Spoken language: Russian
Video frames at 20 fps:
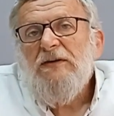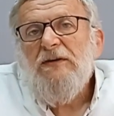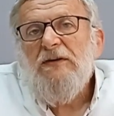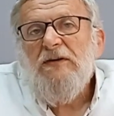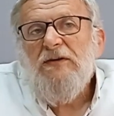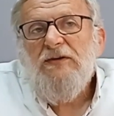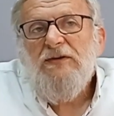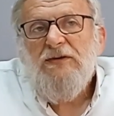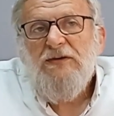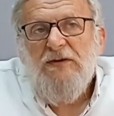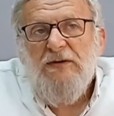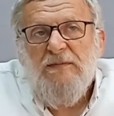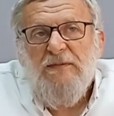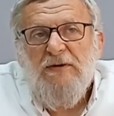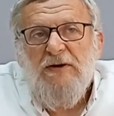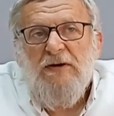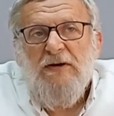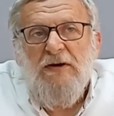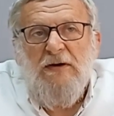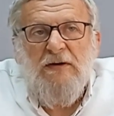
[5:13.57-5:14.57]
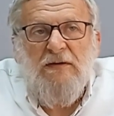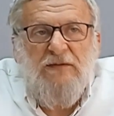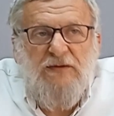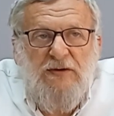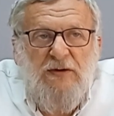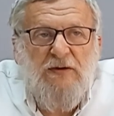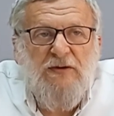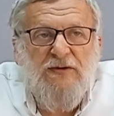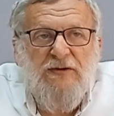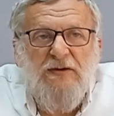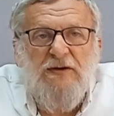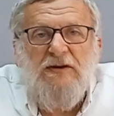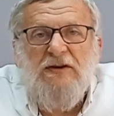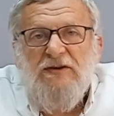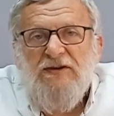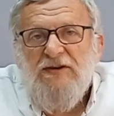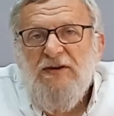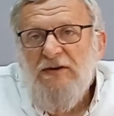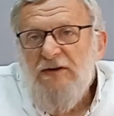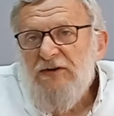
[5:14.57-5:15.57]
то есть чтобы все, что
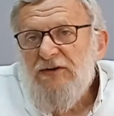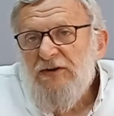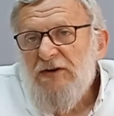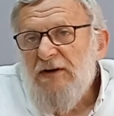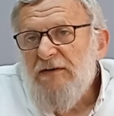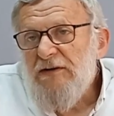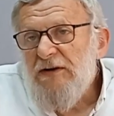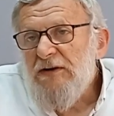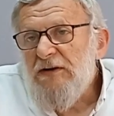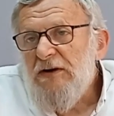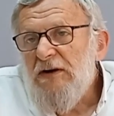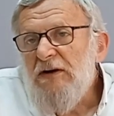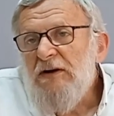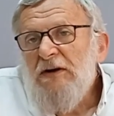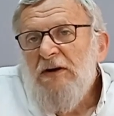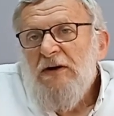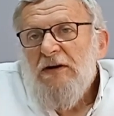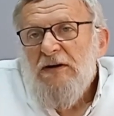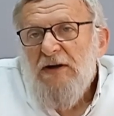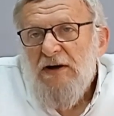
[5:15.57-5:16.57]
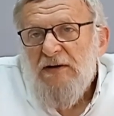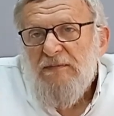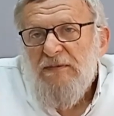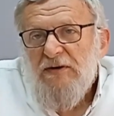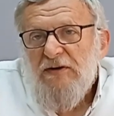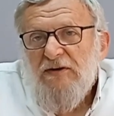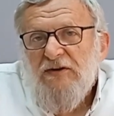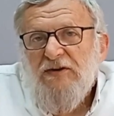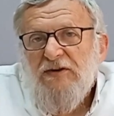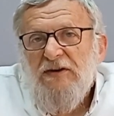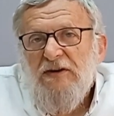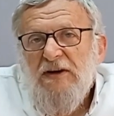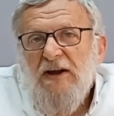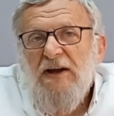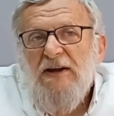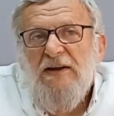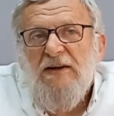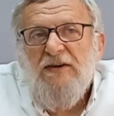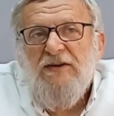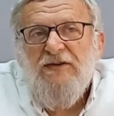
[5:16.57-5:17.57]
есть силы человека, как бы
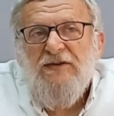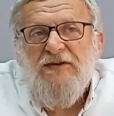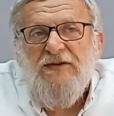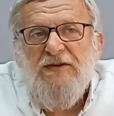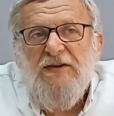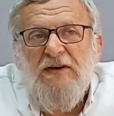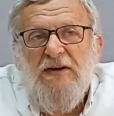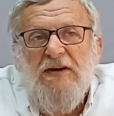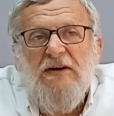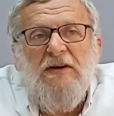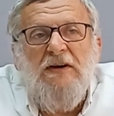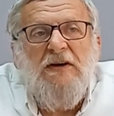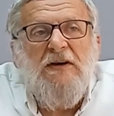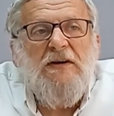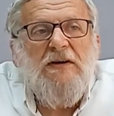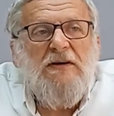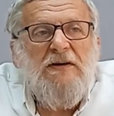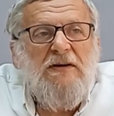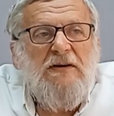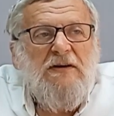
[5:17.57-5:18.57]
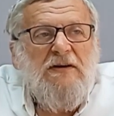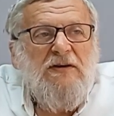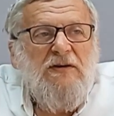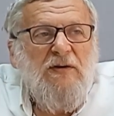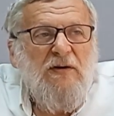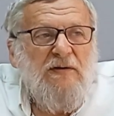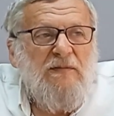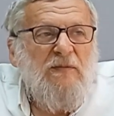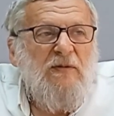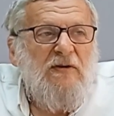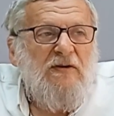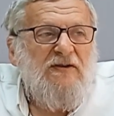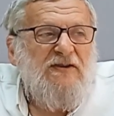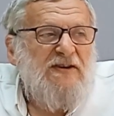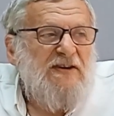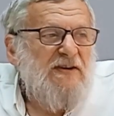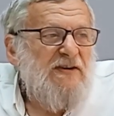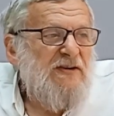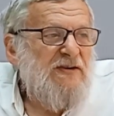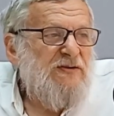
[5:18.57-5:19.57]
расширялись, э, э, и он мог
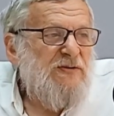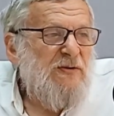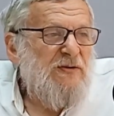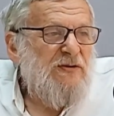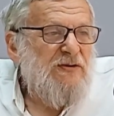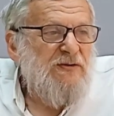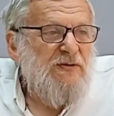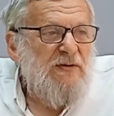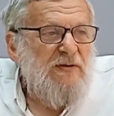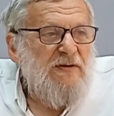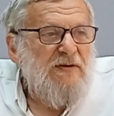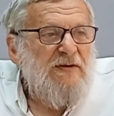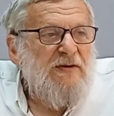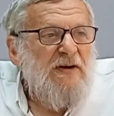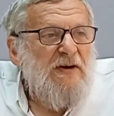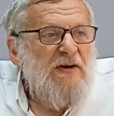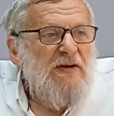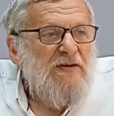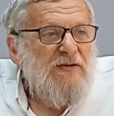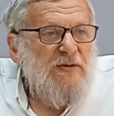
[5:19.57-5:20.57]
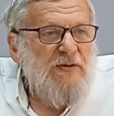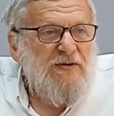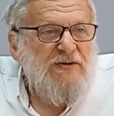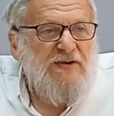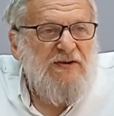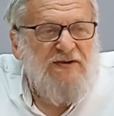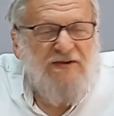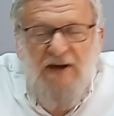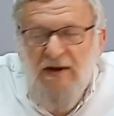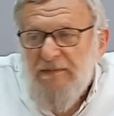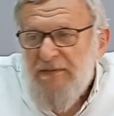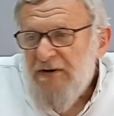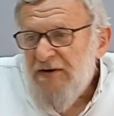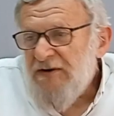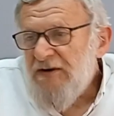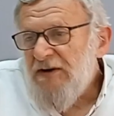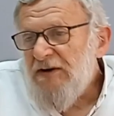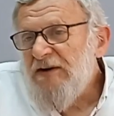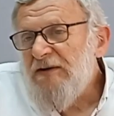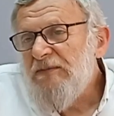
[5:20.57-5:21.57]
делать то, что он то, что за
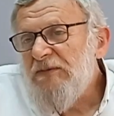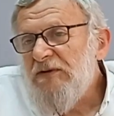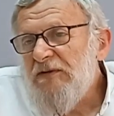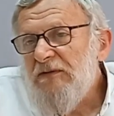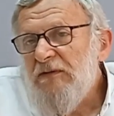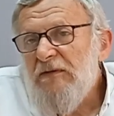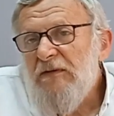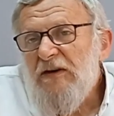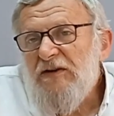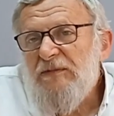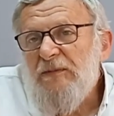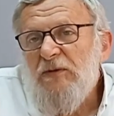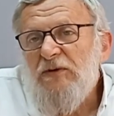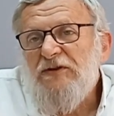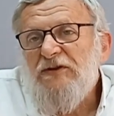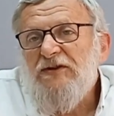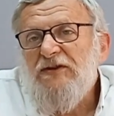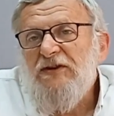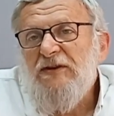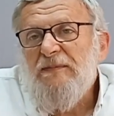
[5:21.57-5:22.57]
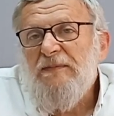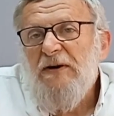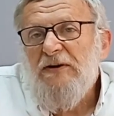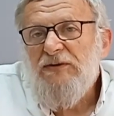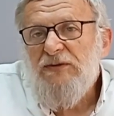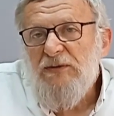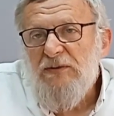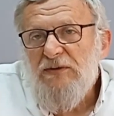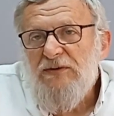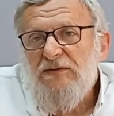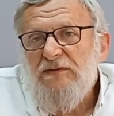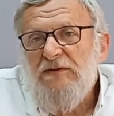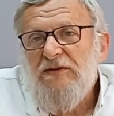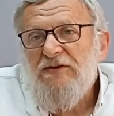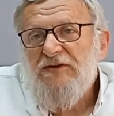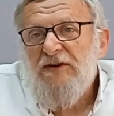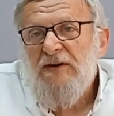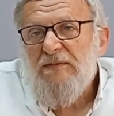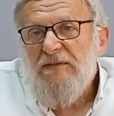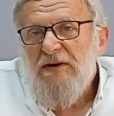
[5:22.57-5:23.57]
пределами его возможностей
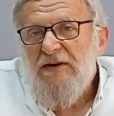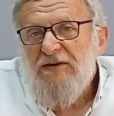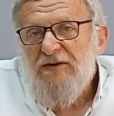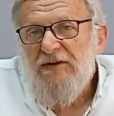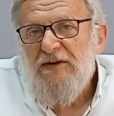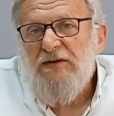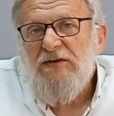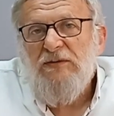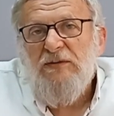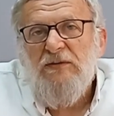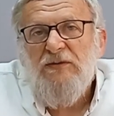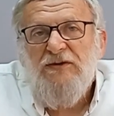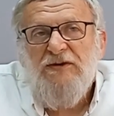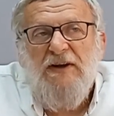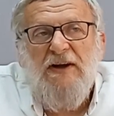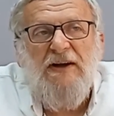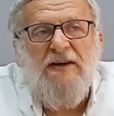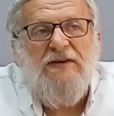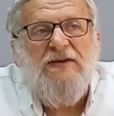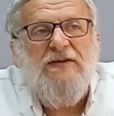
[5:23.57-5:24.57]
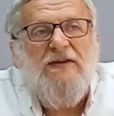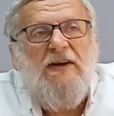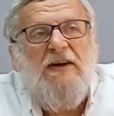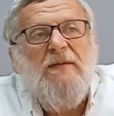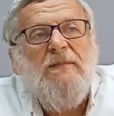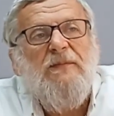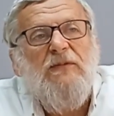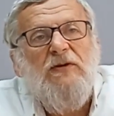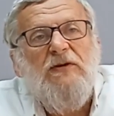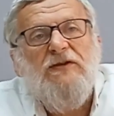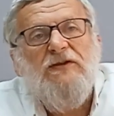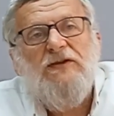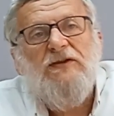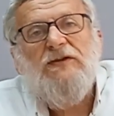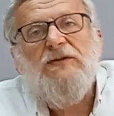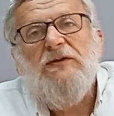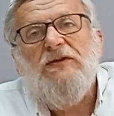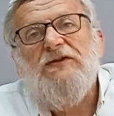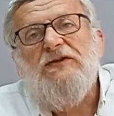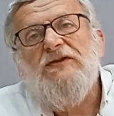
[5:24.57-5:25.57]
почувствовать, сообразить, узнать, да, больше
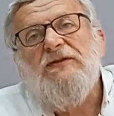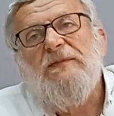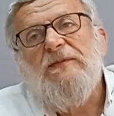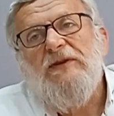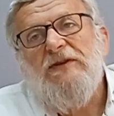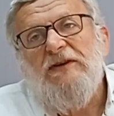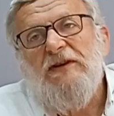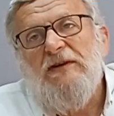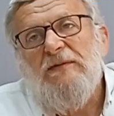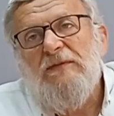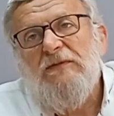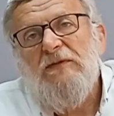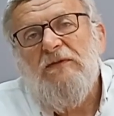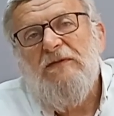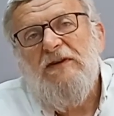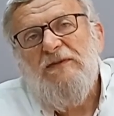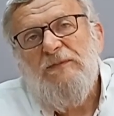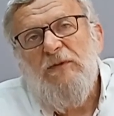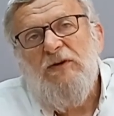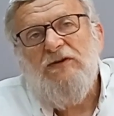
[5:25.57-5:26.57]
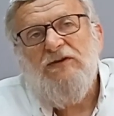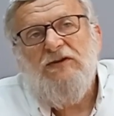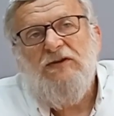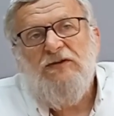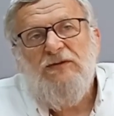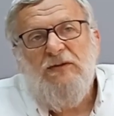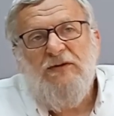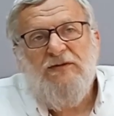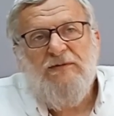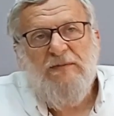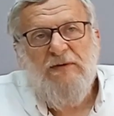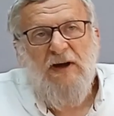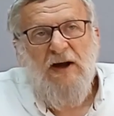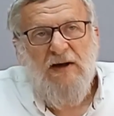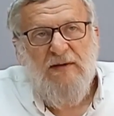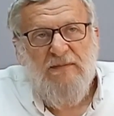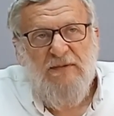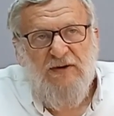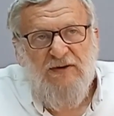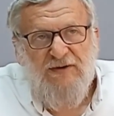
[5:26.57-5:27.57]
то, что за пределами его возможностей, то есть
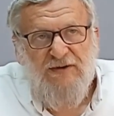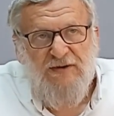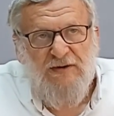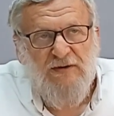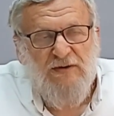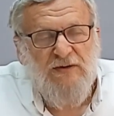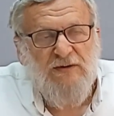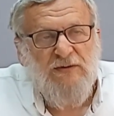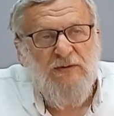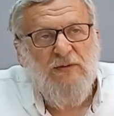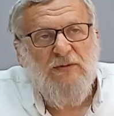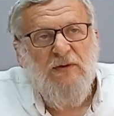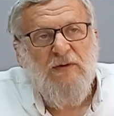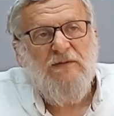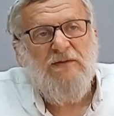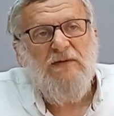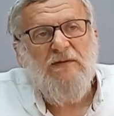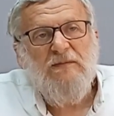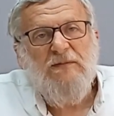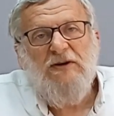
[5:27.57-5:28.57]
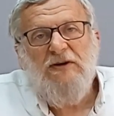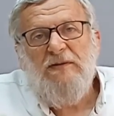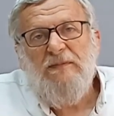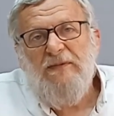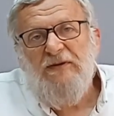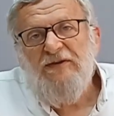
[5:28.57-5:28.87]
как бы сила духовного мира